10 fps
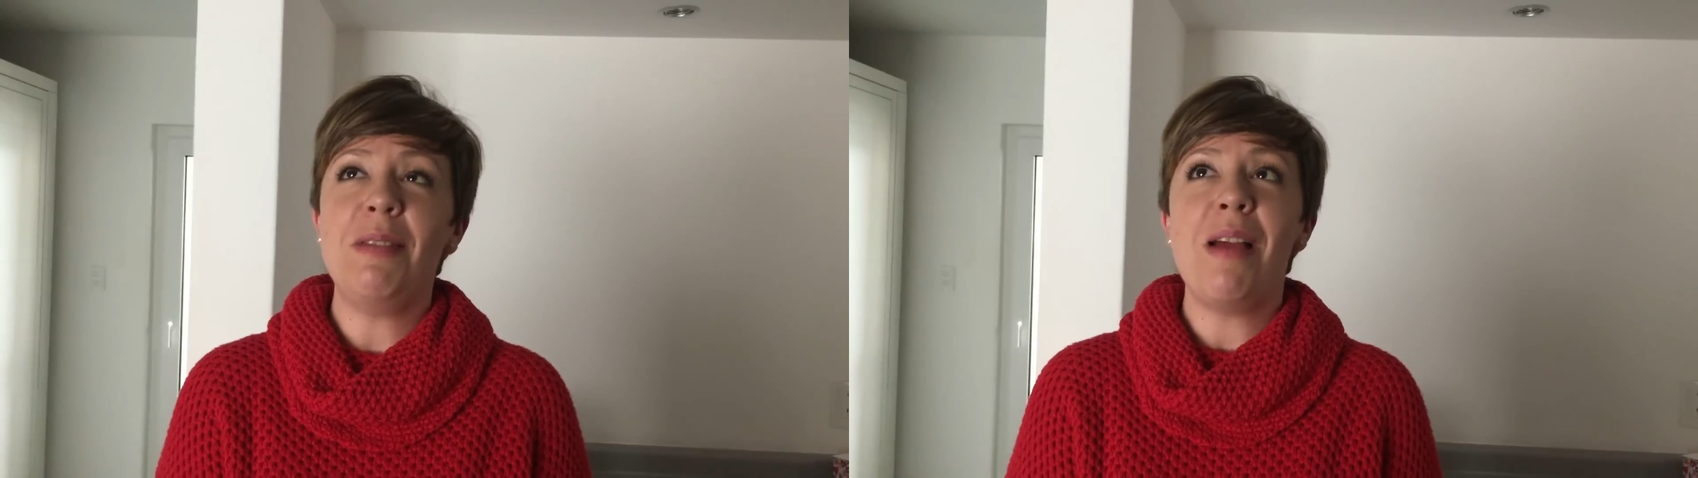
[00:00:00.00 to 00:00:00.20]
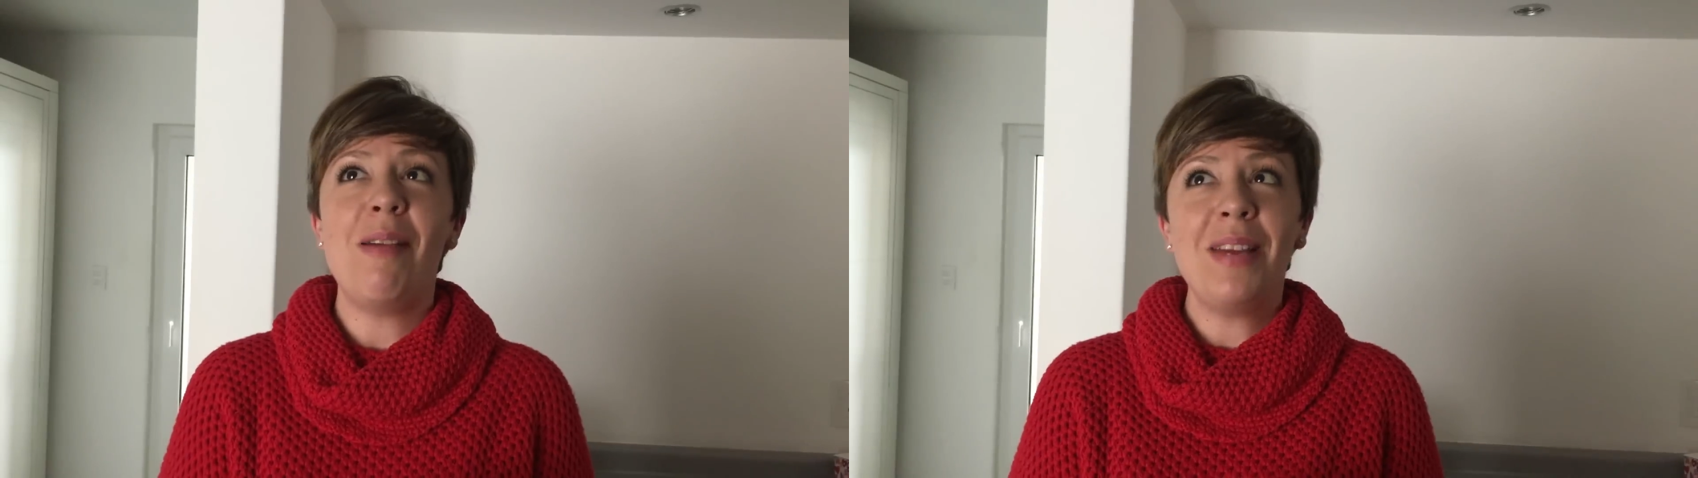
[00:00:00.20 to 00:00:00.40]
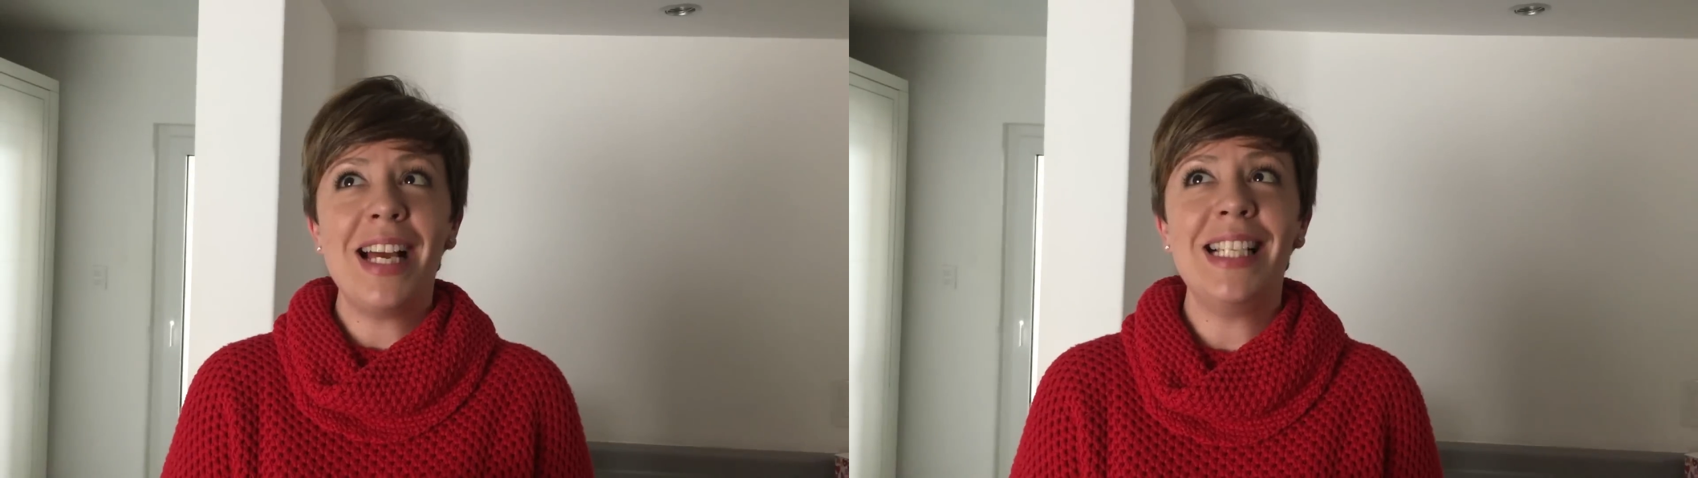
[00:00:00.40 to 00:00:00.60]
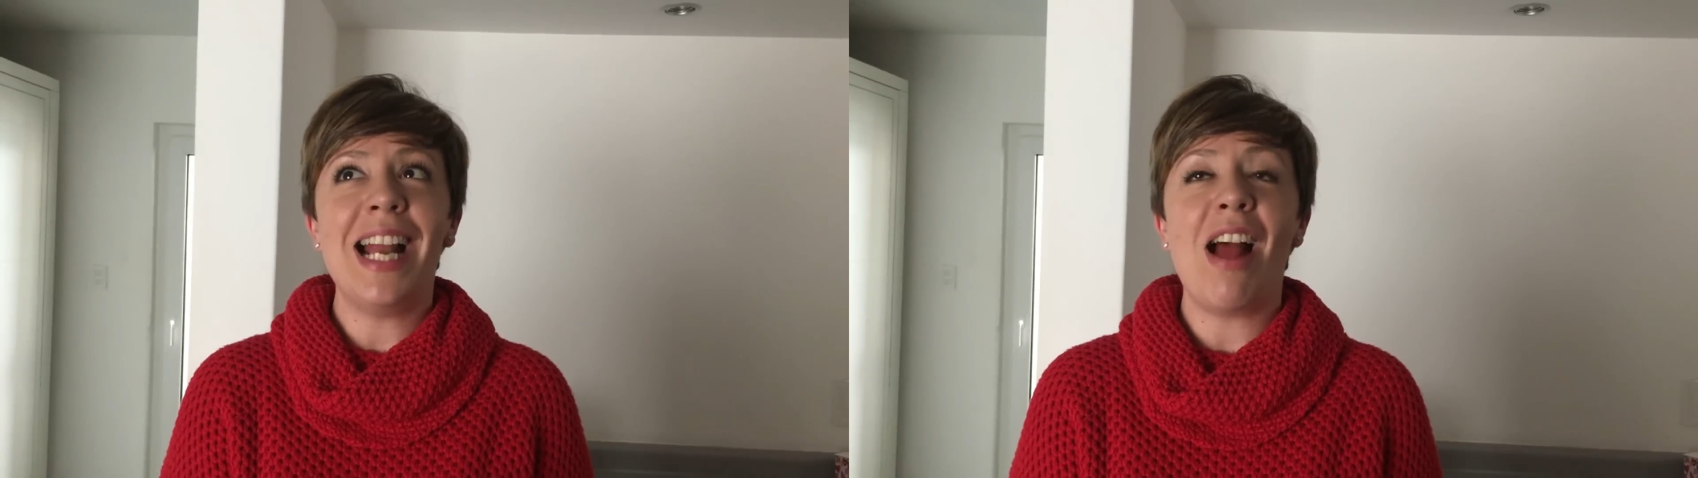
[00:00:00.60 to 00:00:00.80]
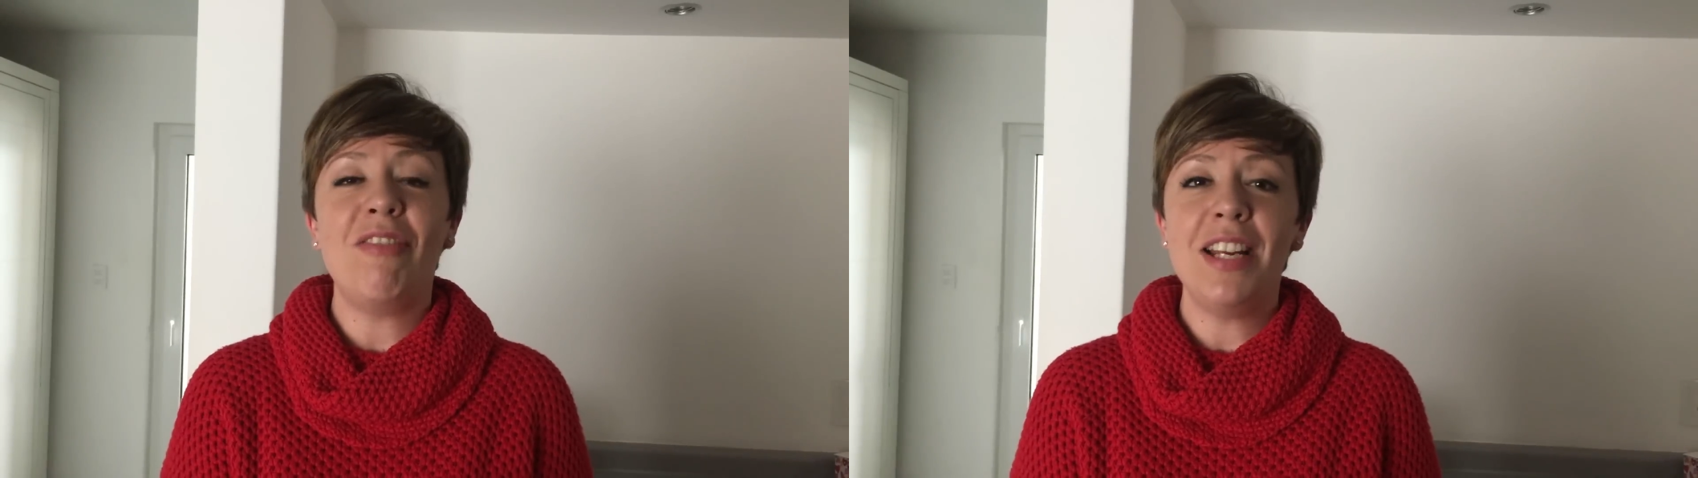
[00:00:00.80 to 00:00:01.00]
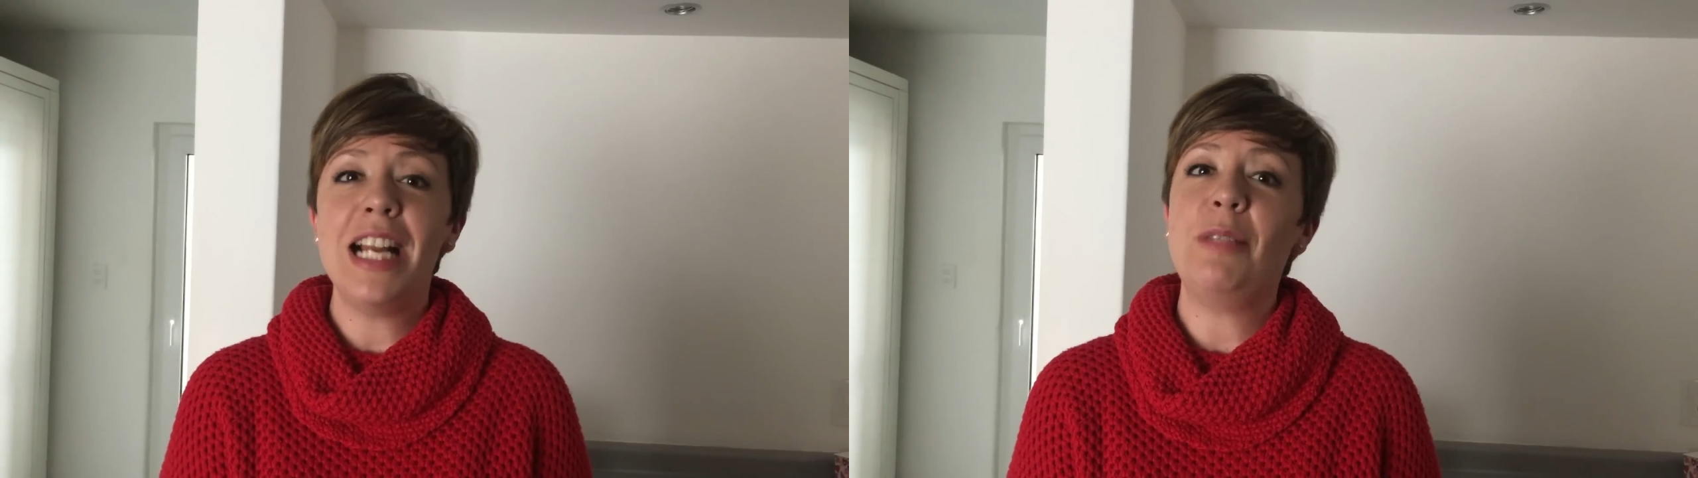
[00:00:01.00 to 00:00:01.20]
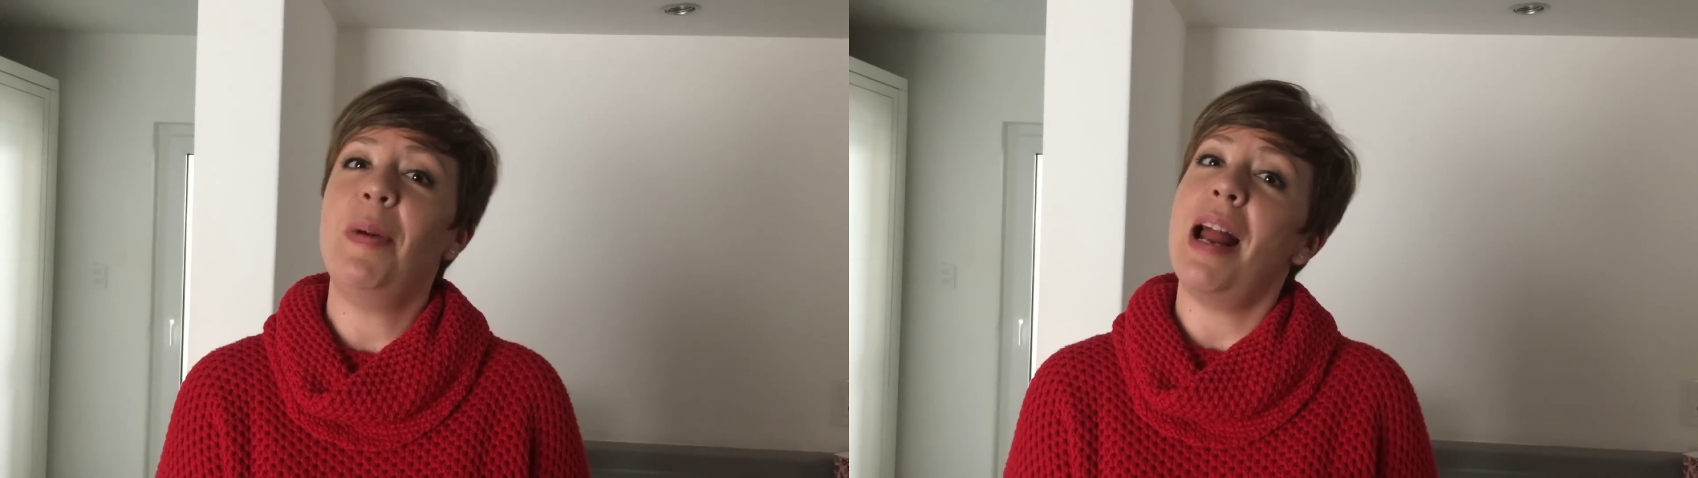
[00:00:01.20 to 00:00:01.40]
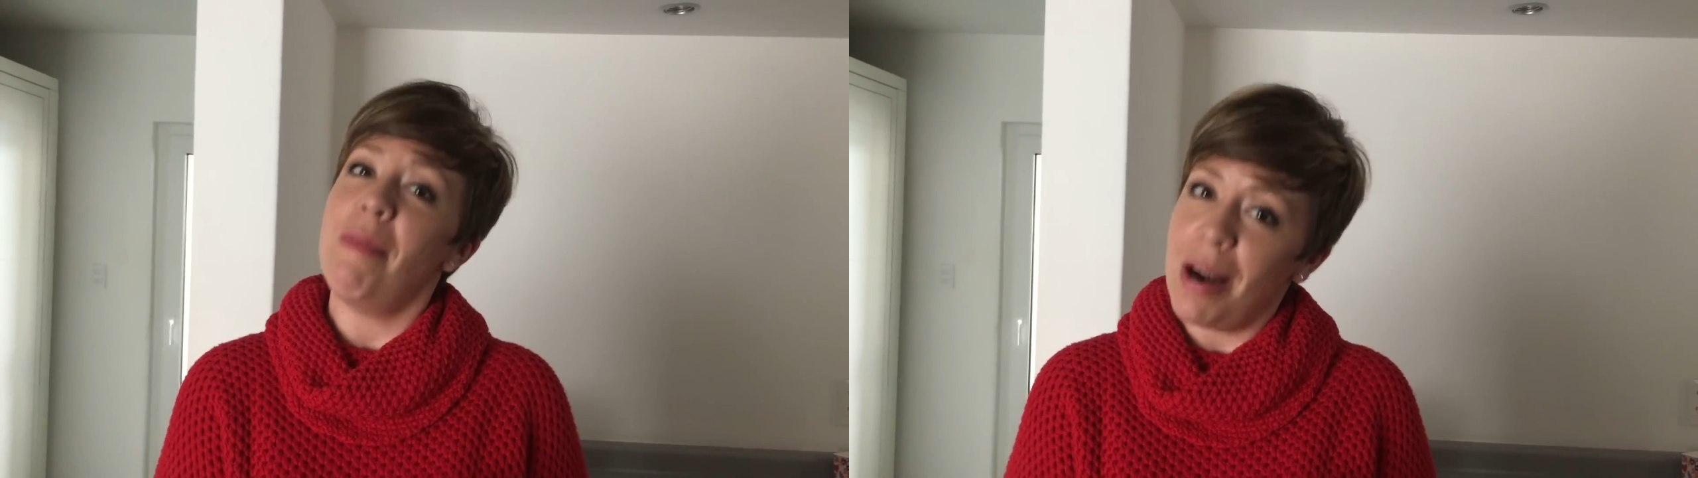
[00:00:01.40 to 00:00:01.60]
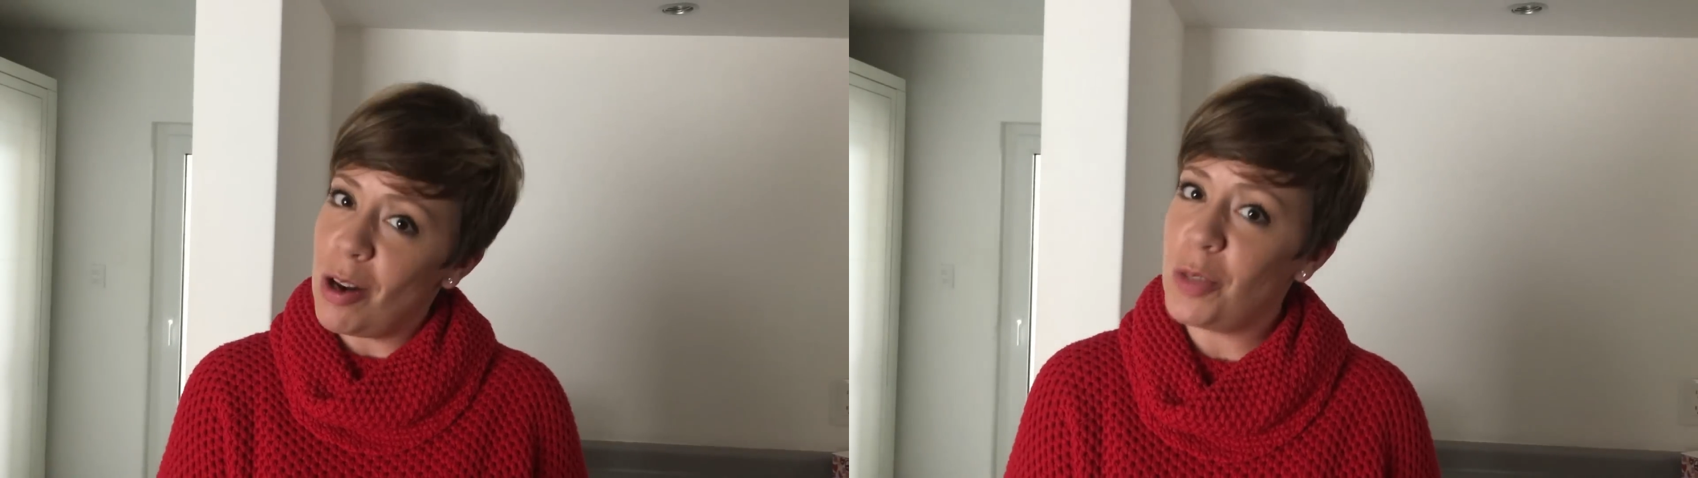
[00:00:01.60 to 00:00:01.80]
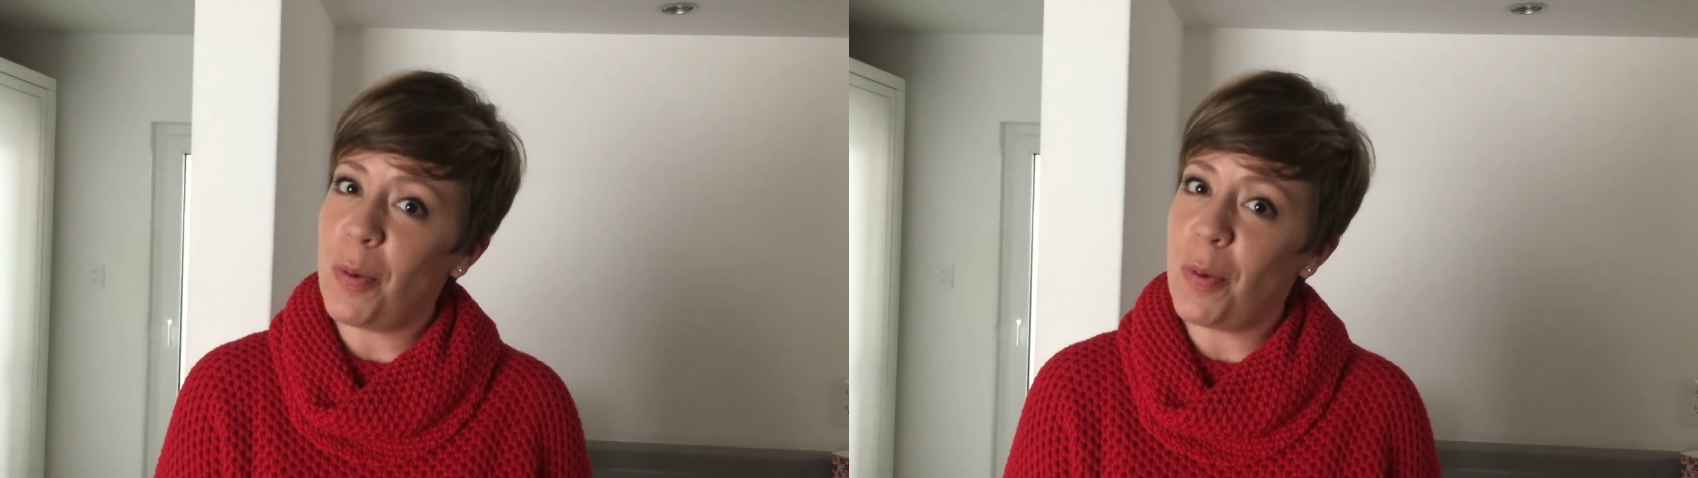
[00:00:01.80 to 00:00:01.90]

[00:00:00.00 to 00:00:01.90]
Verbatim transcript: y mi amiga Serafina espera verlos